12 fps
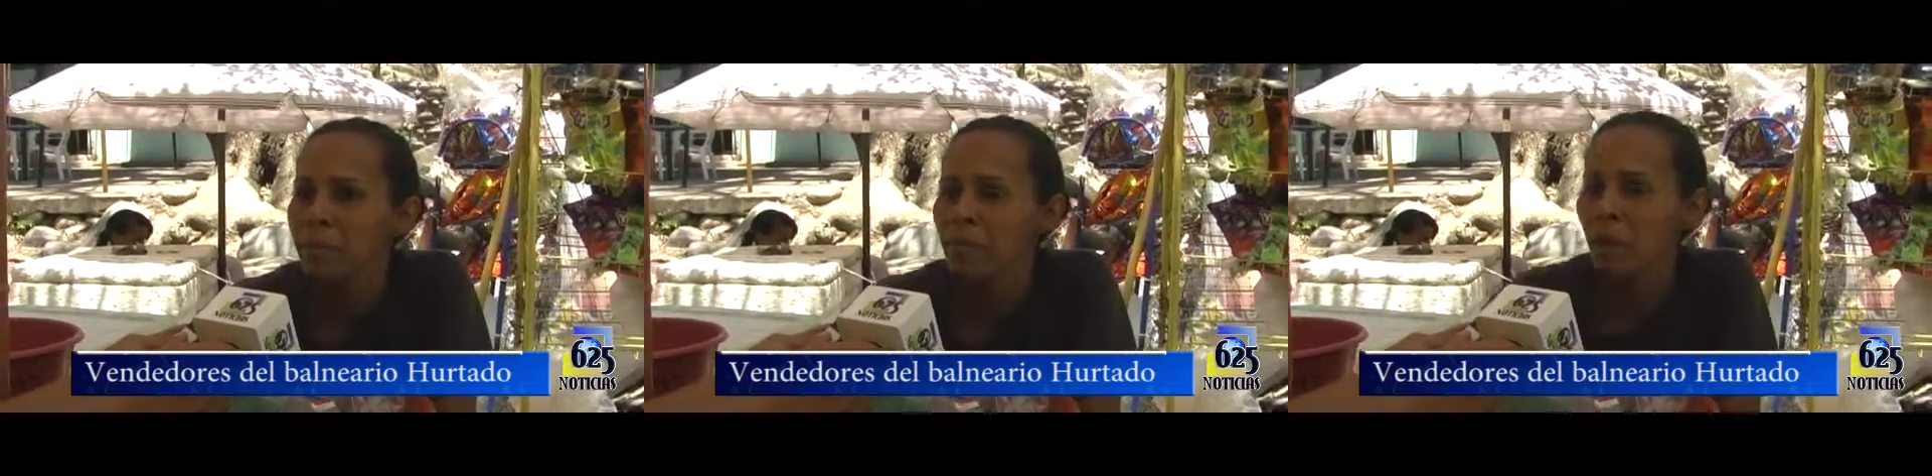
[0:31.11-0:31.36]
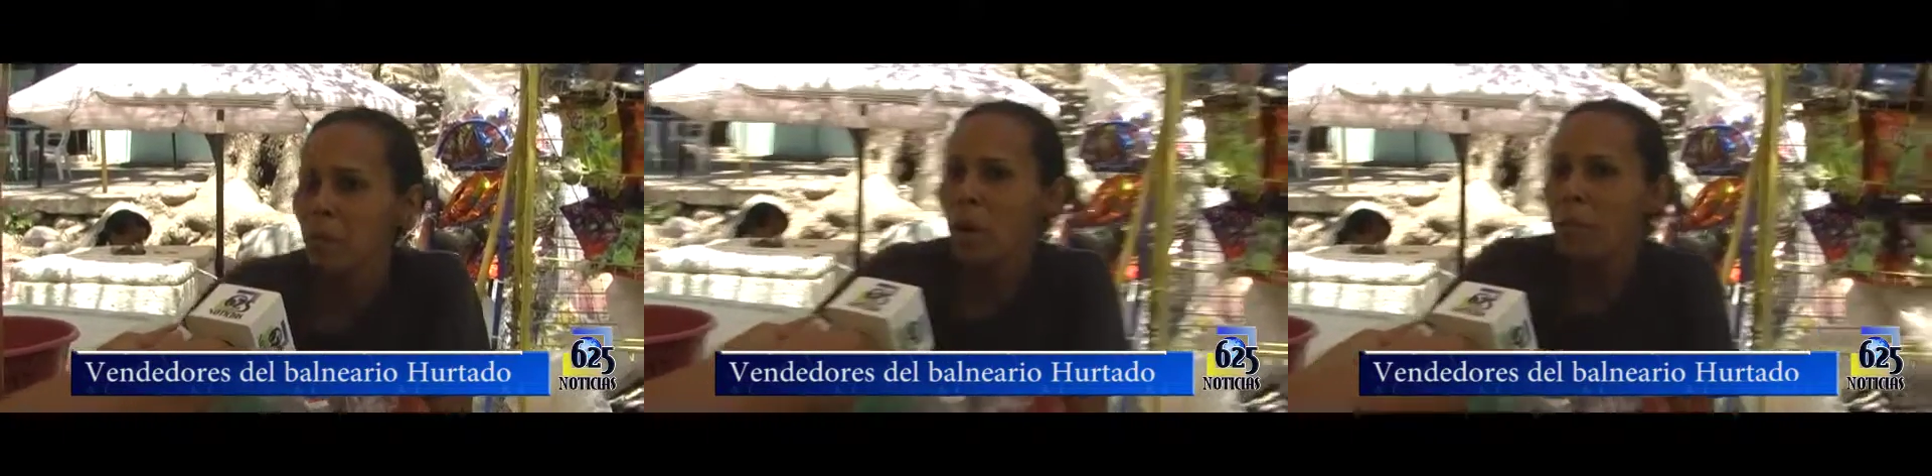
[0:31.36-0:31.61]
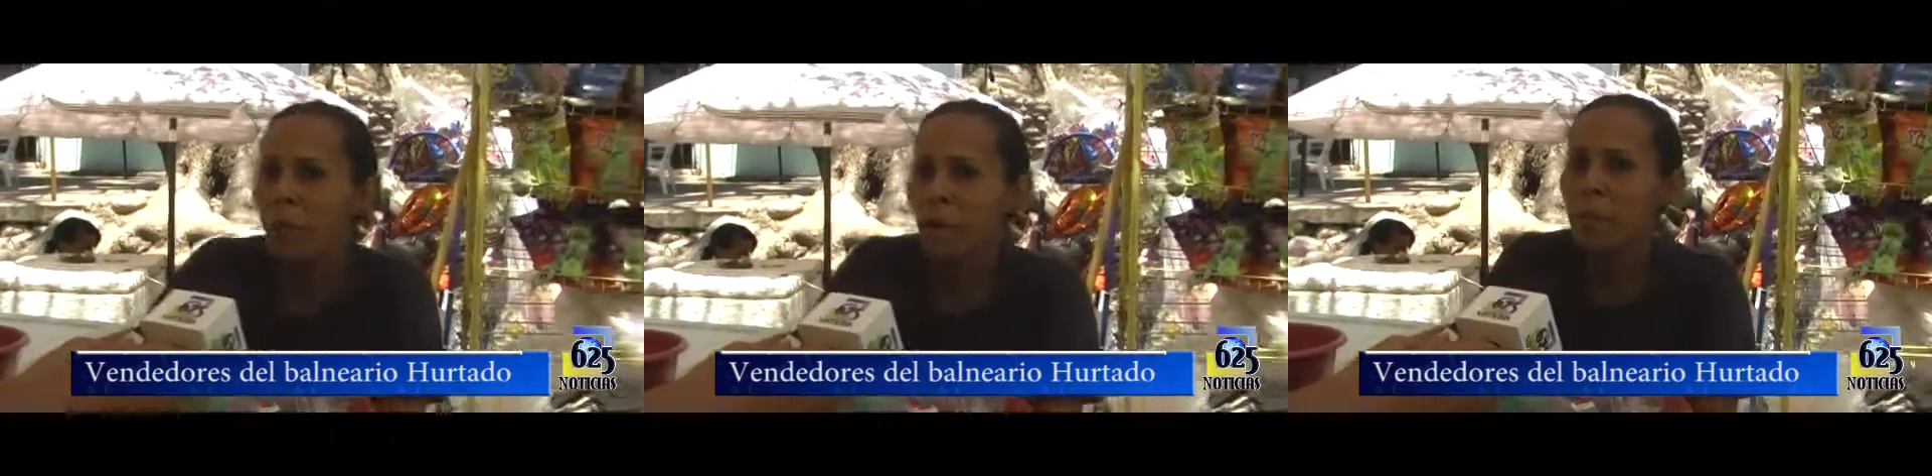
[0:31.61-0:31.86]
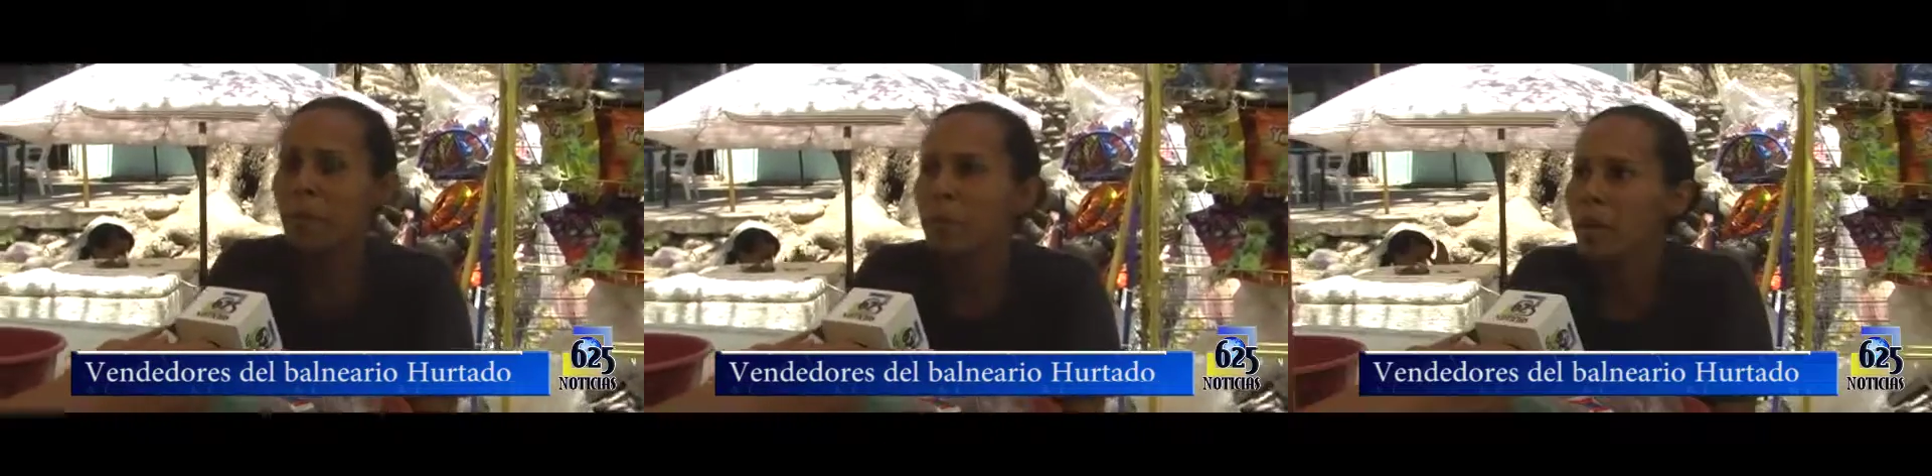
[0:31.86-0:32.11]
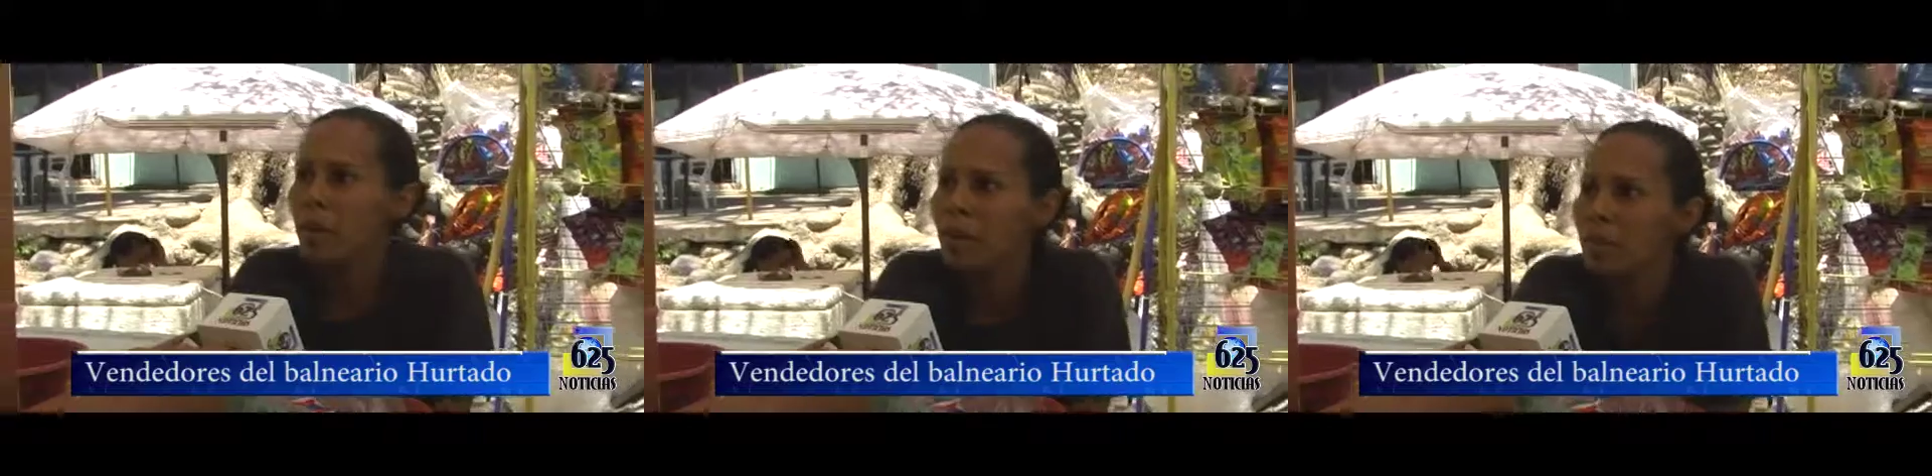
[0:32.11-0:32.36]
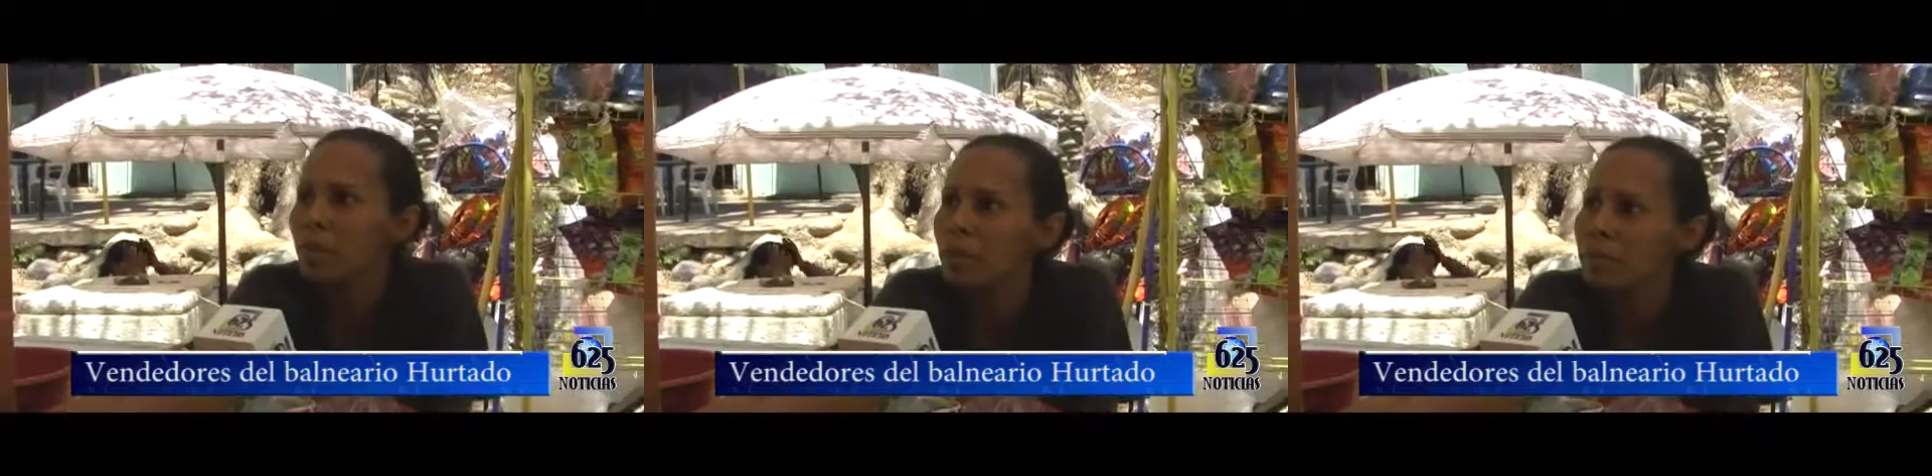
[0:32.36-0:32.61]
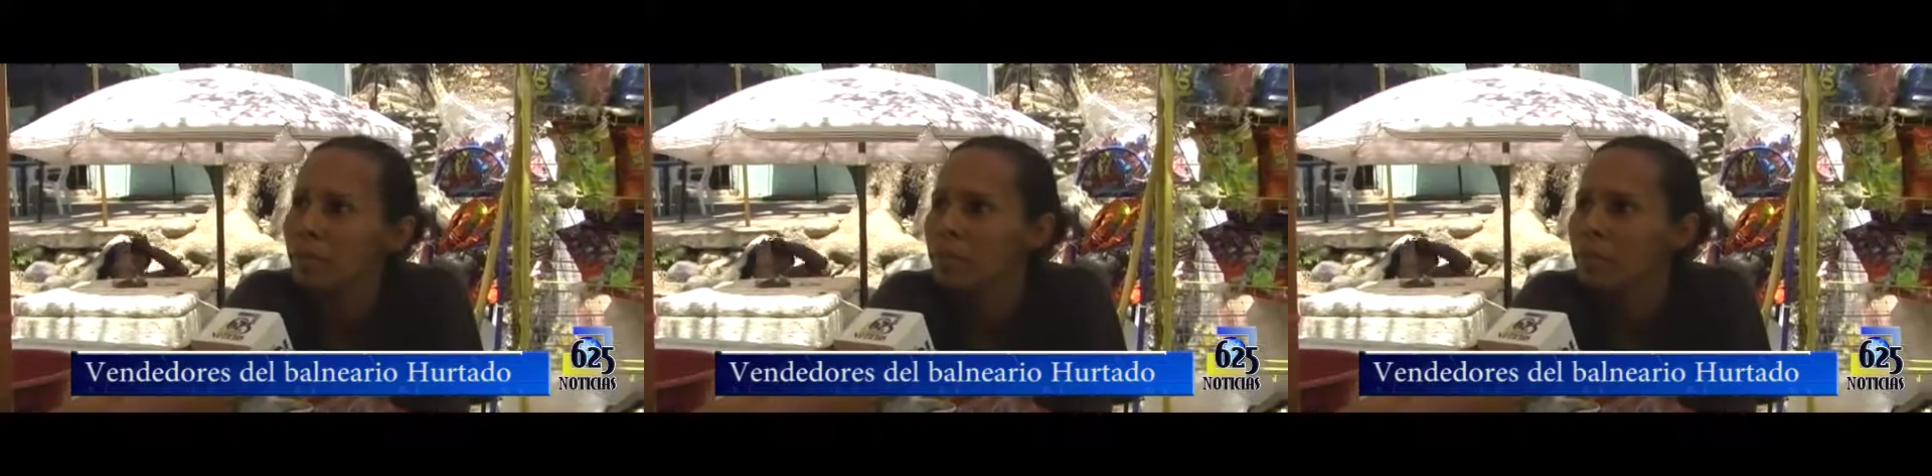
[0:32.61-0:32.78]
Vamos a esperar para ver